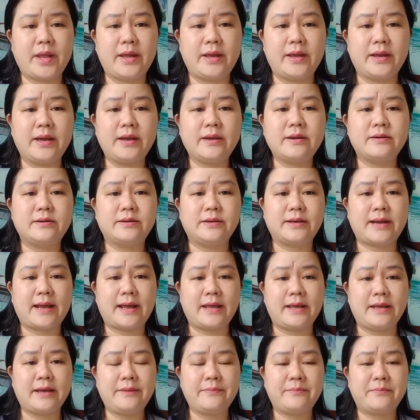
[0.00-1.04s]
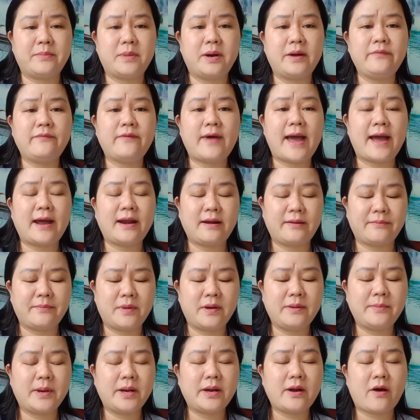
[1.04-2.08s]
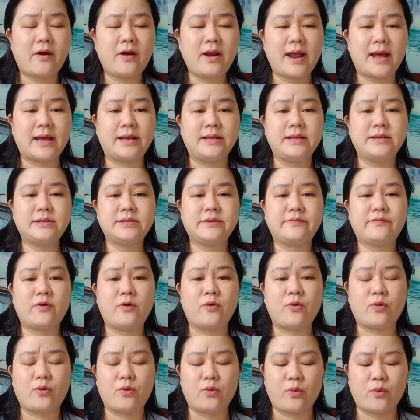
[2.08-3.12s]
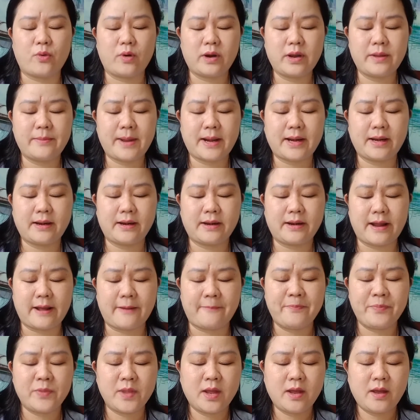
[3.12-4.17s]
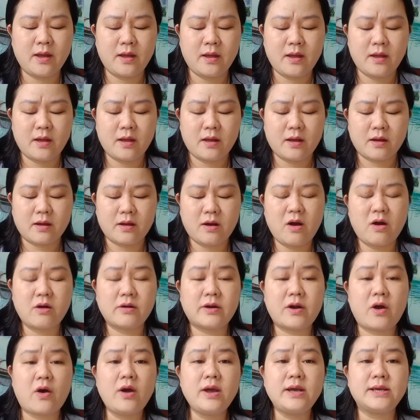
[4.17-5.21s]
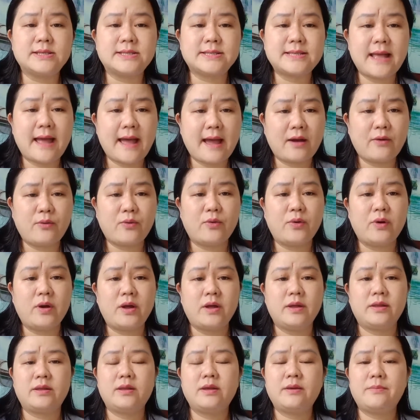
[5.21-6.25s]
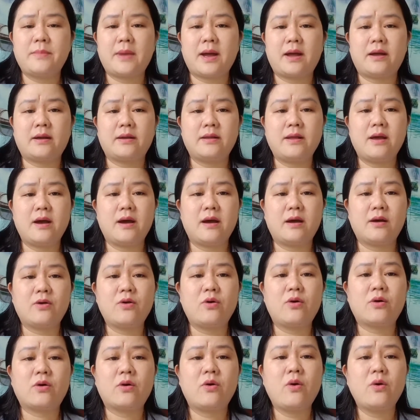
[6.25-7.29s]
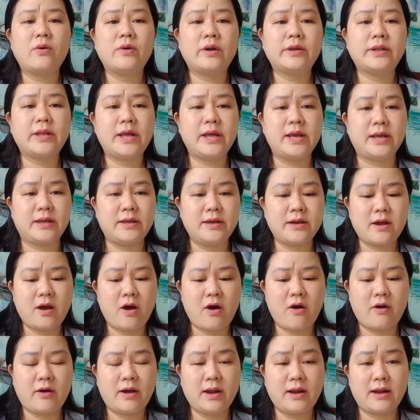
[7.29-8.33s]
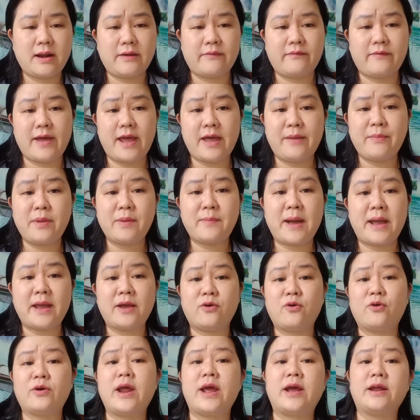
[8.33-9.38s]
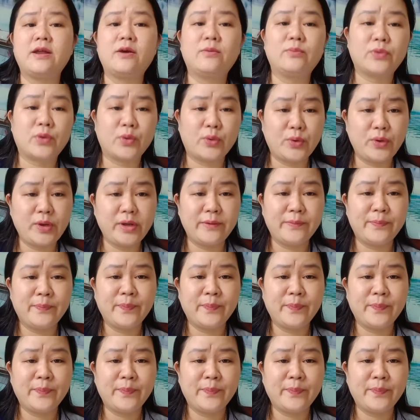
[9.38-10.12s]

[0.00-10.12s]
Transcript: thì cái người này á, mới phán mới mới nói lại với sư phụ của cái anh này nè con nói thì sao chứ mà giờ cô cô nói thiệt với con á, là vé máy bay cô để trong túi